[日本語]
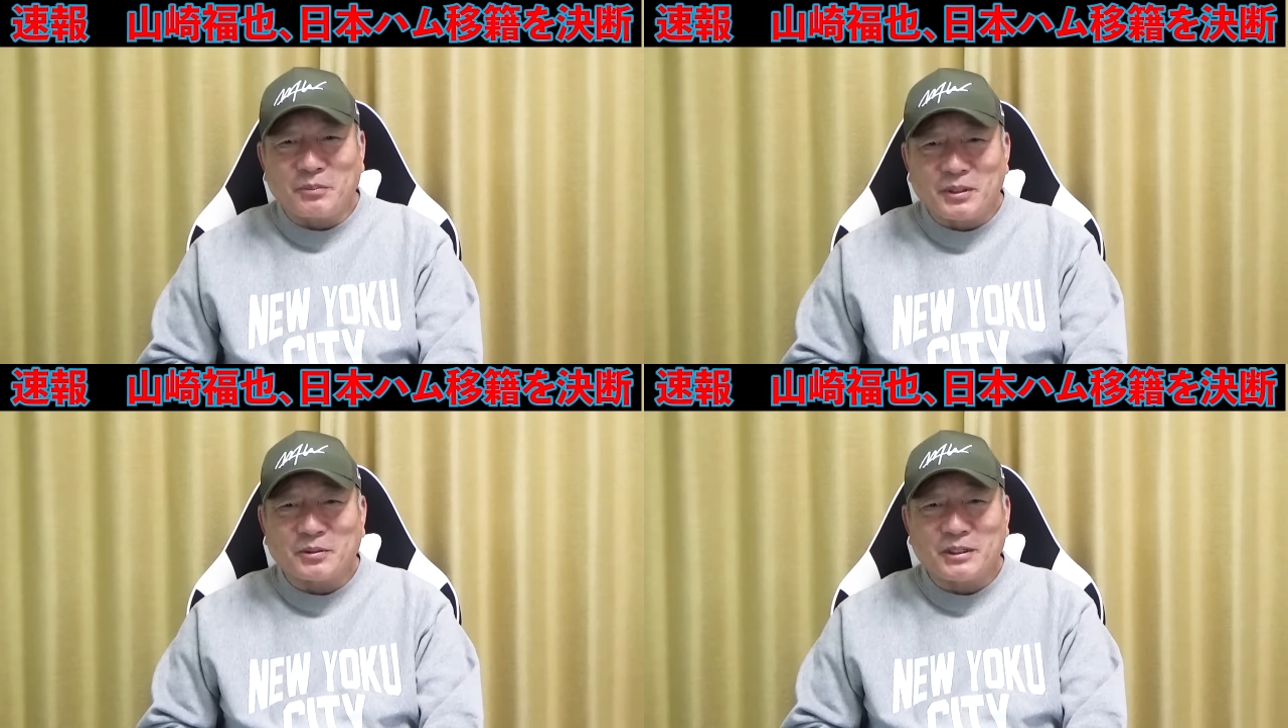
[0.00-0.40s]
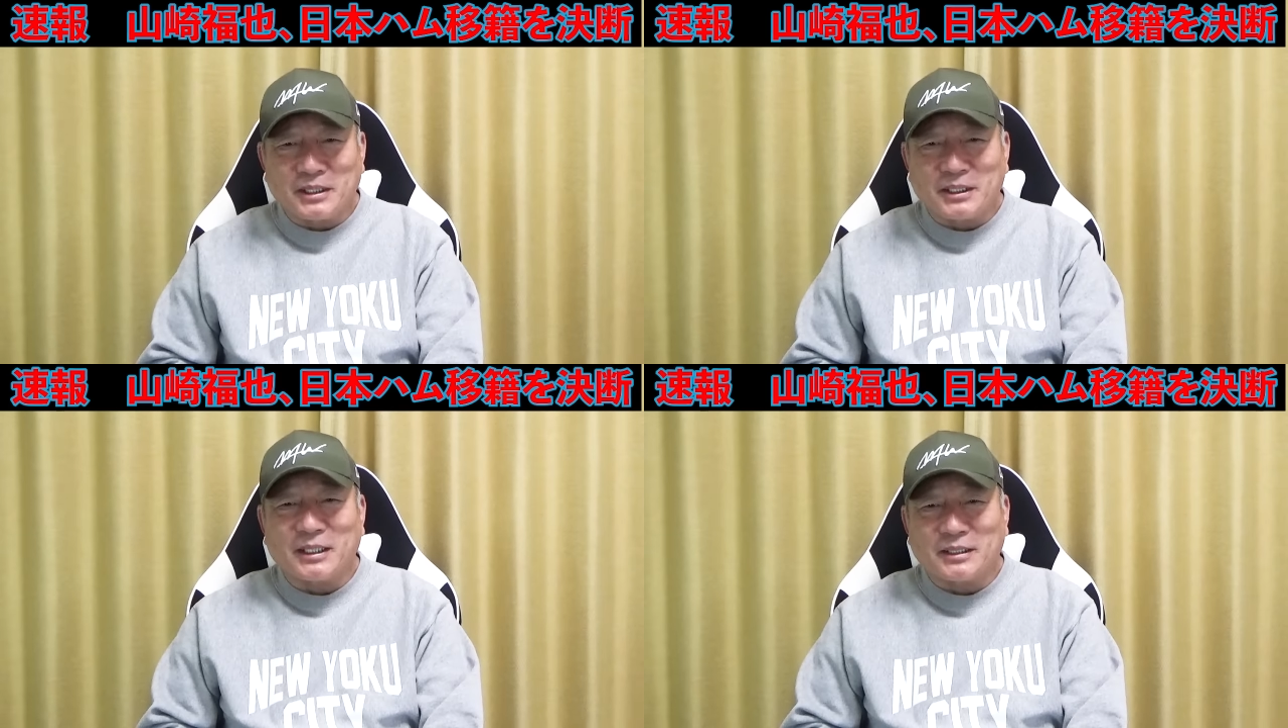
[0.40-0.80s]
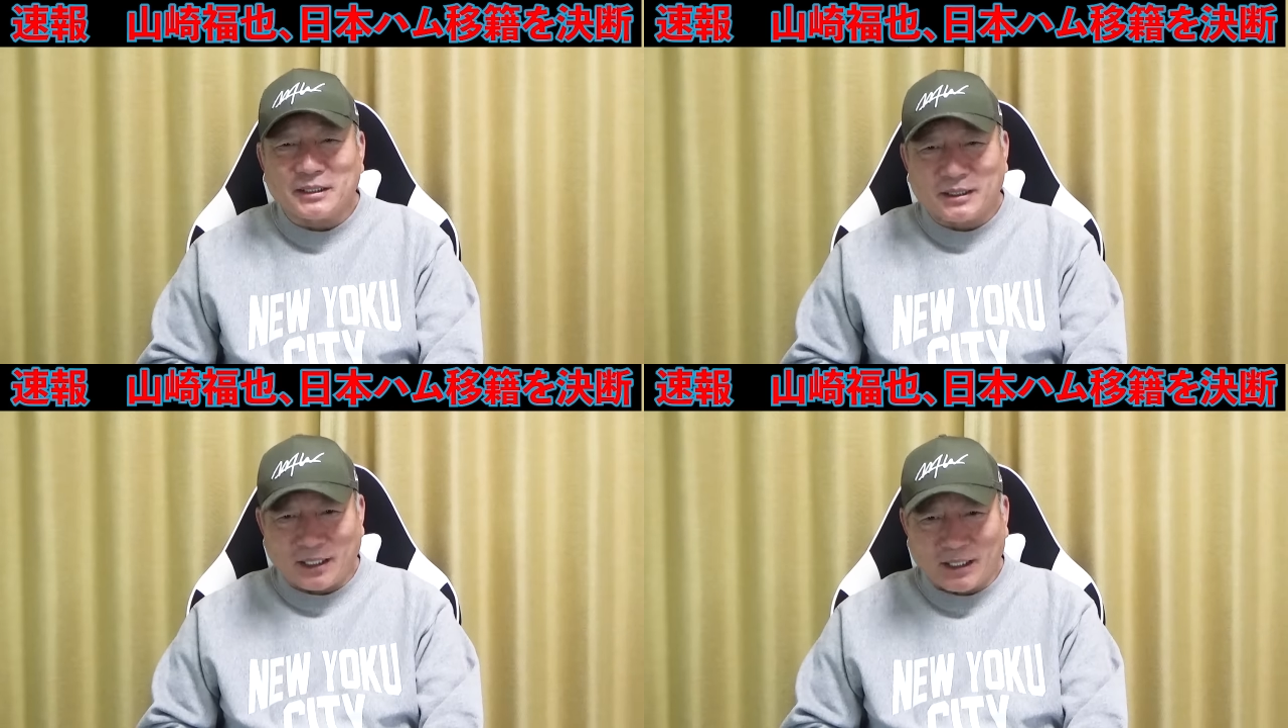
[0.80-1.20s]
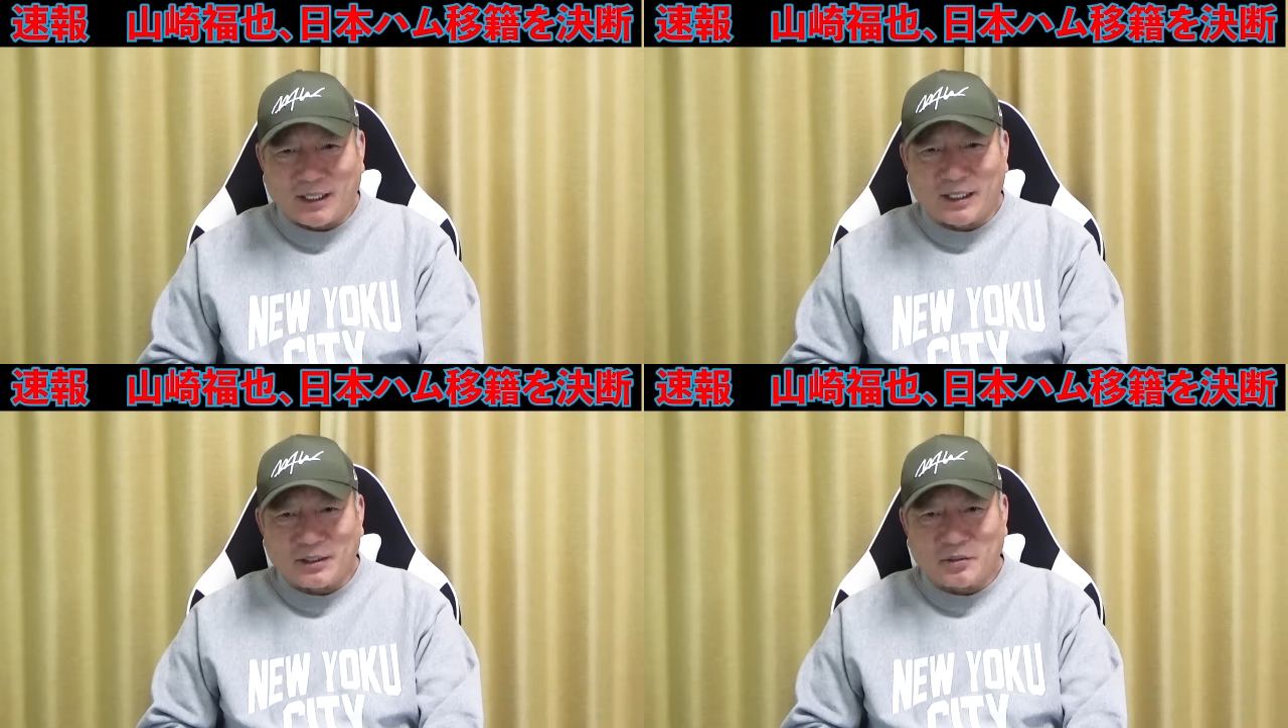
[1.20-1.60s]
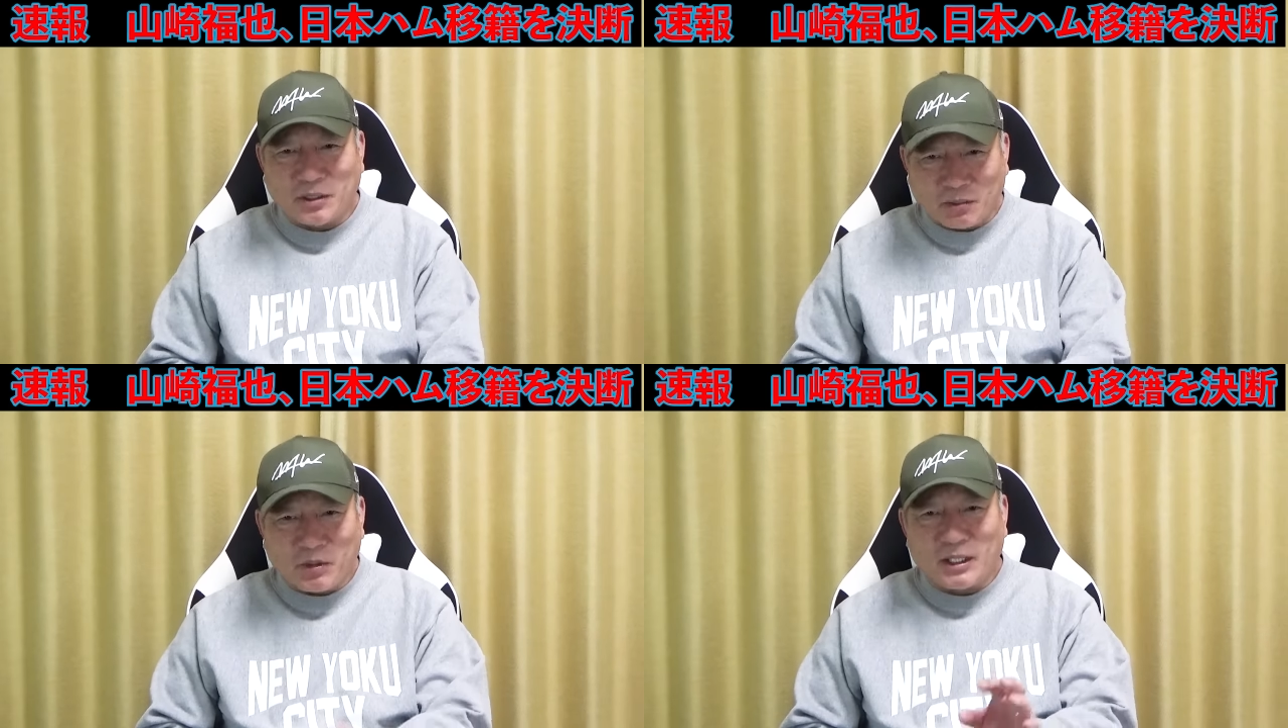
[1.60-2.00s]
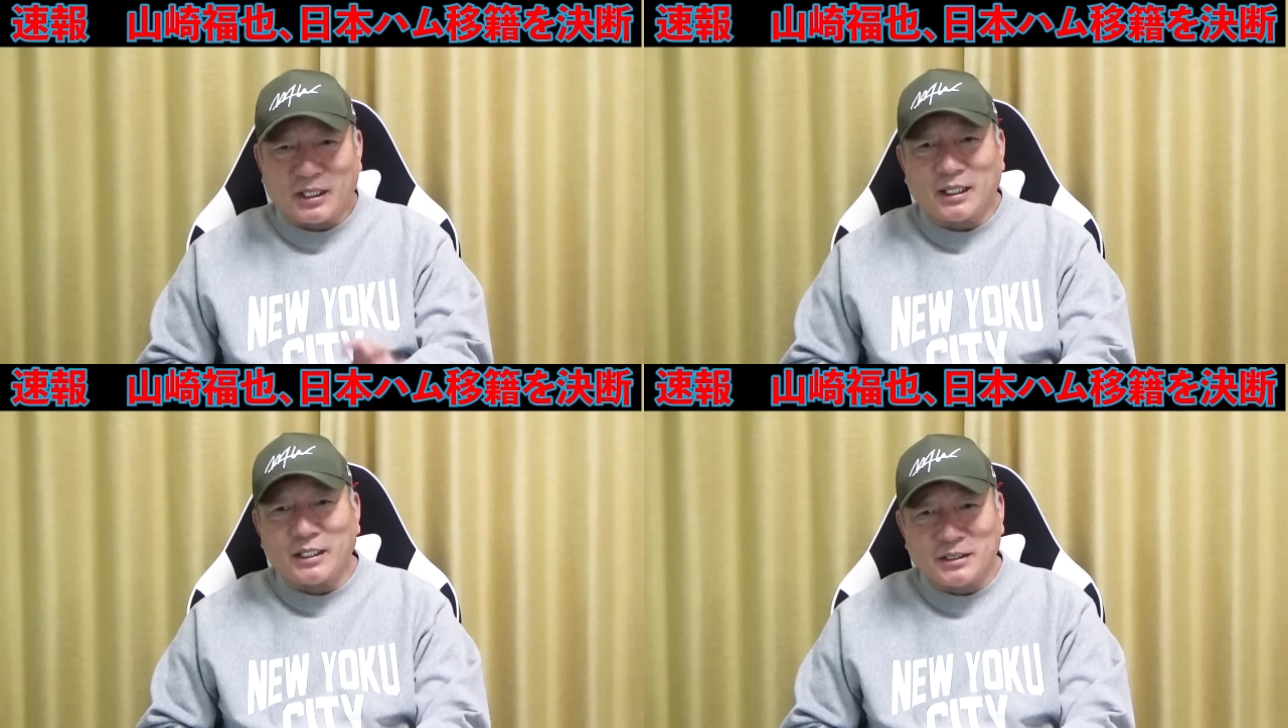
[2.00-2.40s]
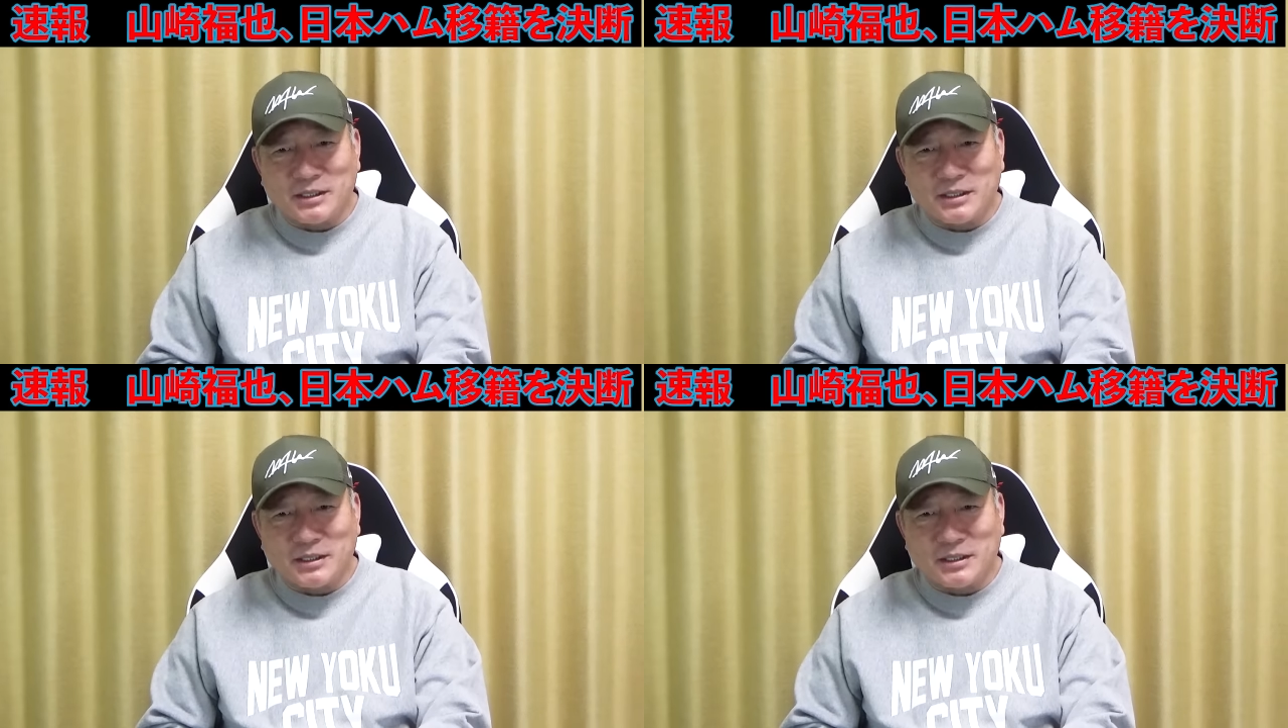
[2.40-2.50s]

魅力的だったのかもわからない